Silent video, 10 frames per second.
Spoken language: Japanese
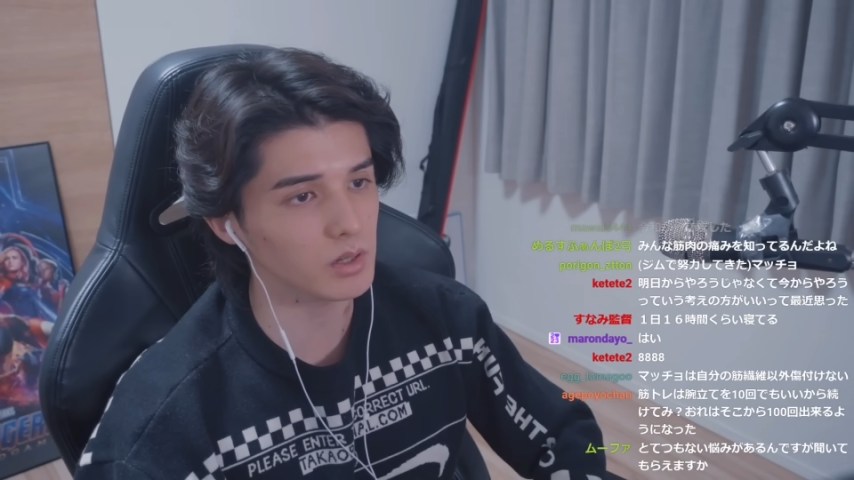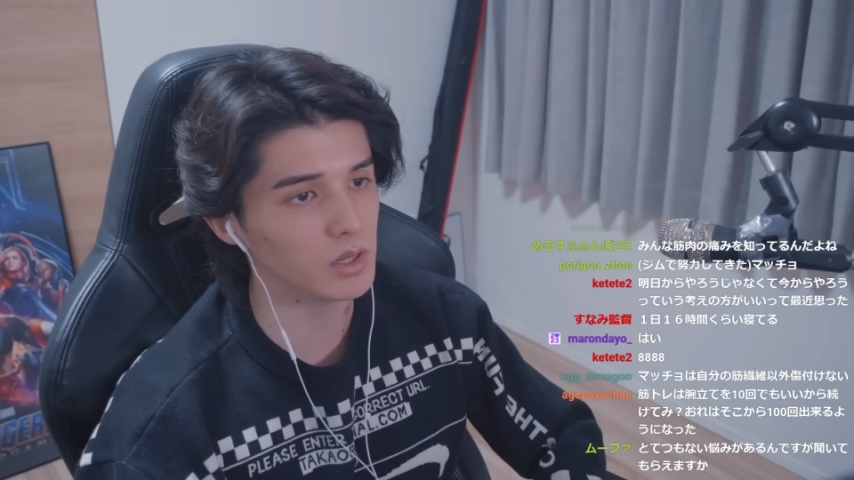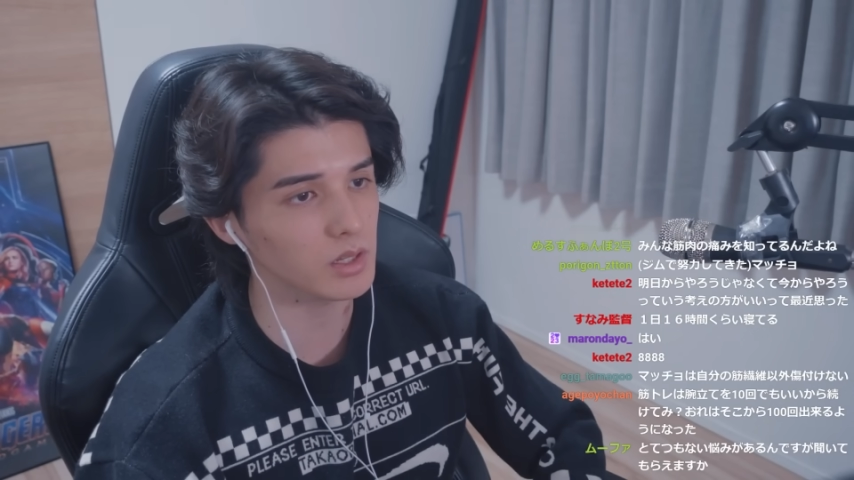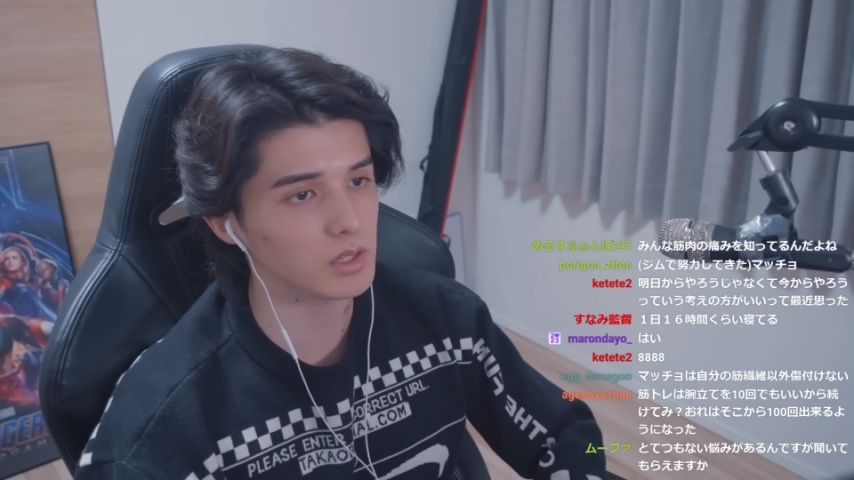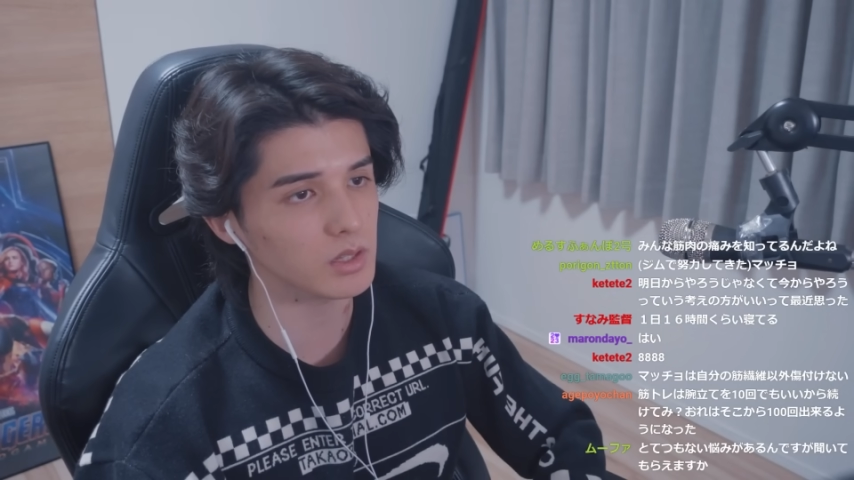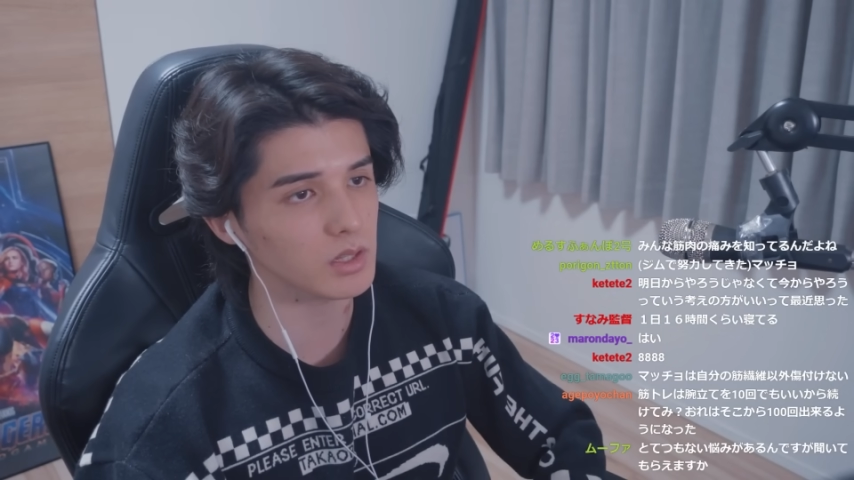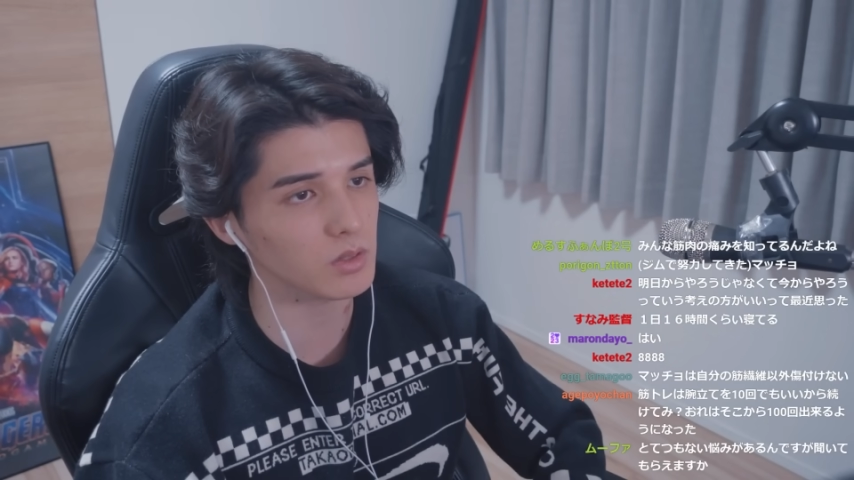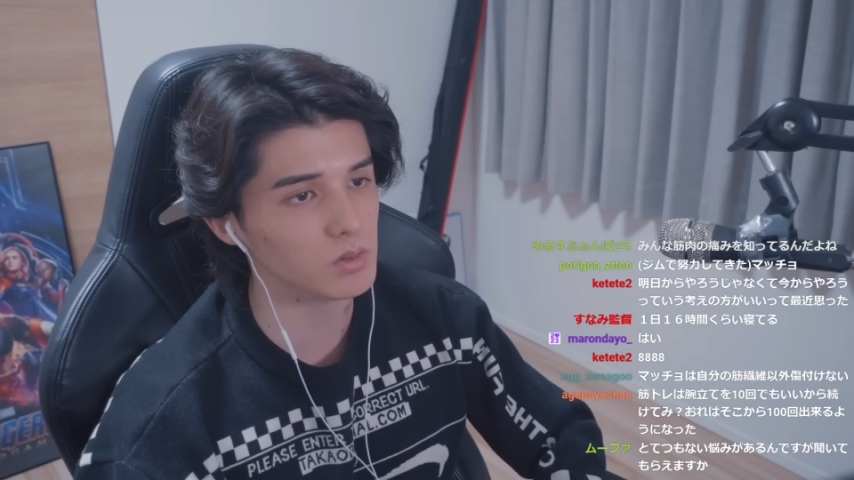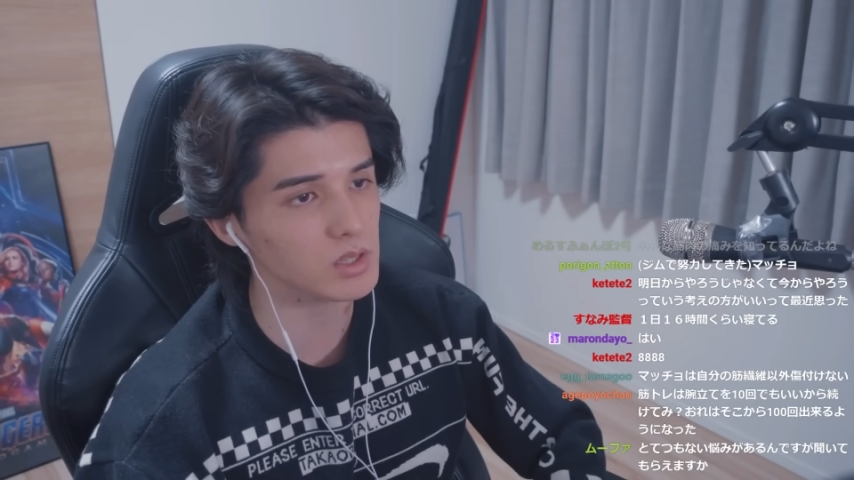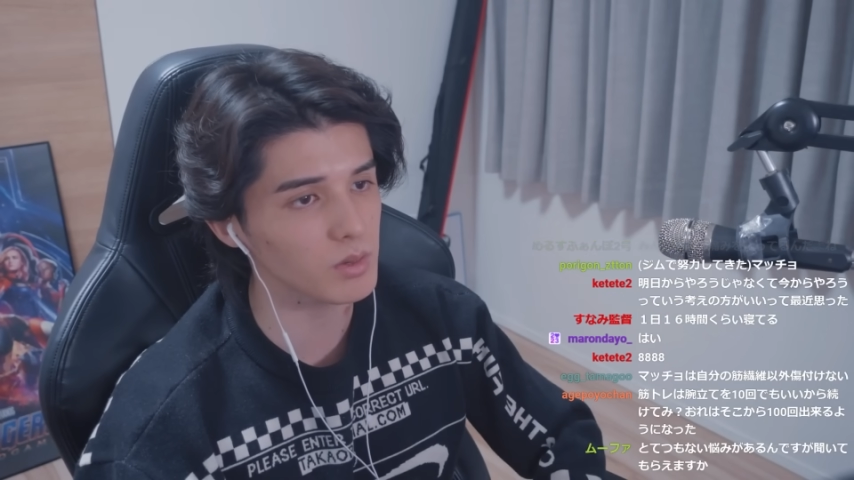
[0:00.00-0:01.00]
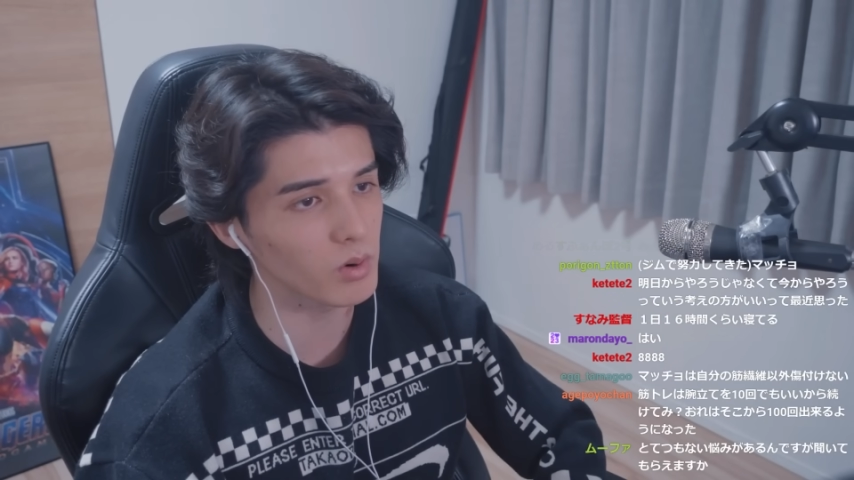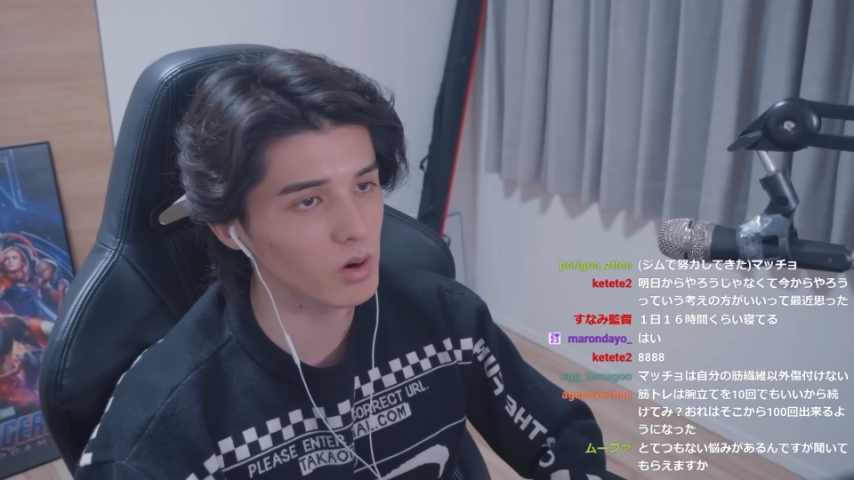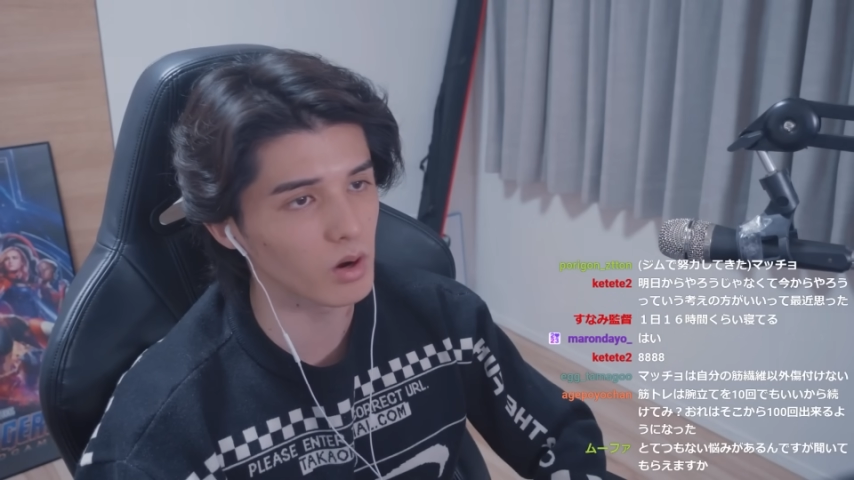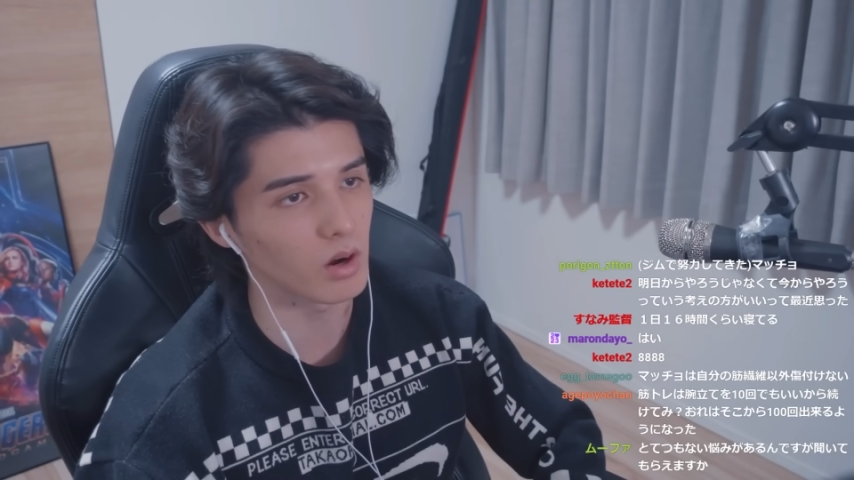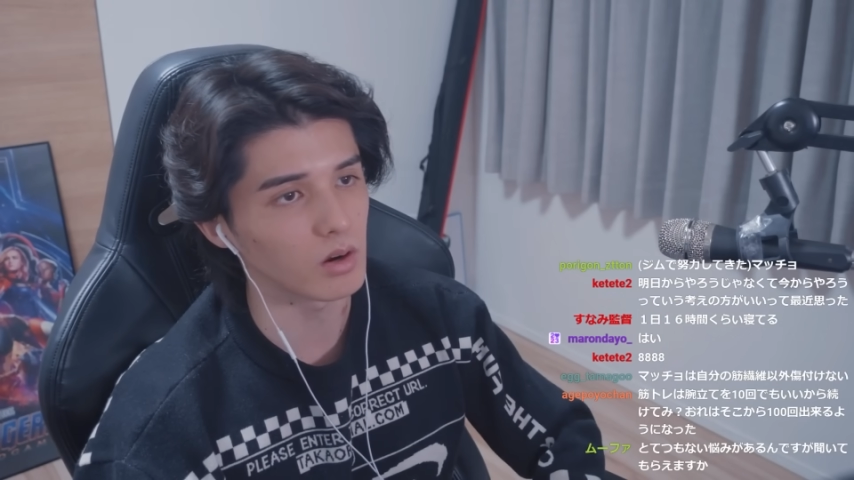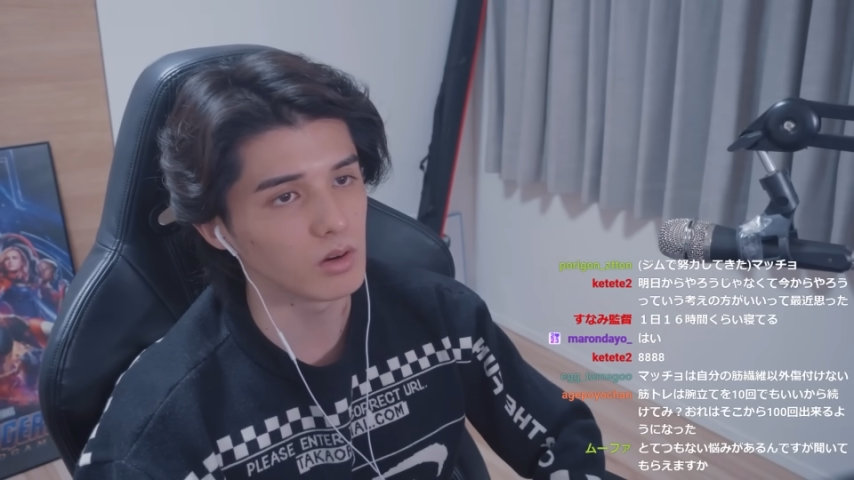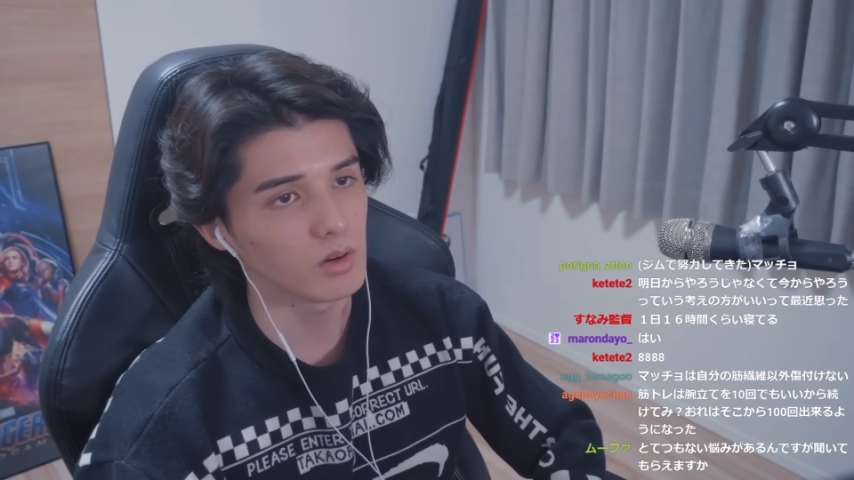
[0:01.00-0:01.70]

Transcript: 入ったとしても、